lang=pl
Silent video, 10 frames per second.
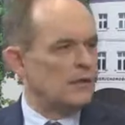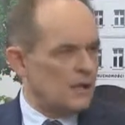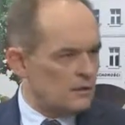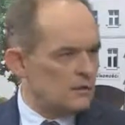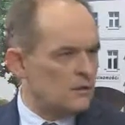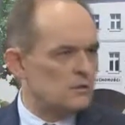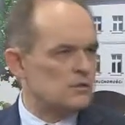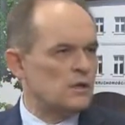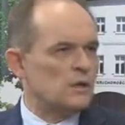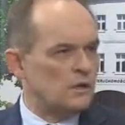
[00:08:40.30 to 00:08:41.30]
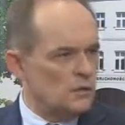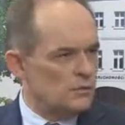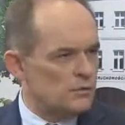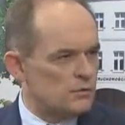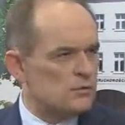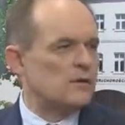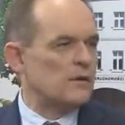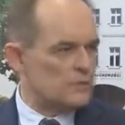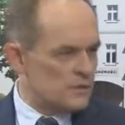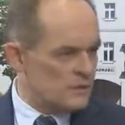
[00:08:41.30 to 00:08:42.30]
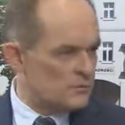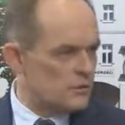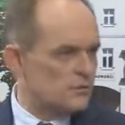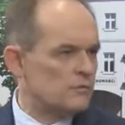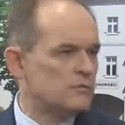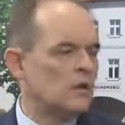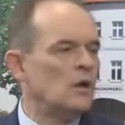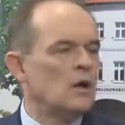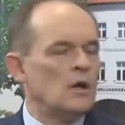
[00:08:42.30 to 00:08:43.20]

na to, że inni brudzą, a wszyscy muszą równo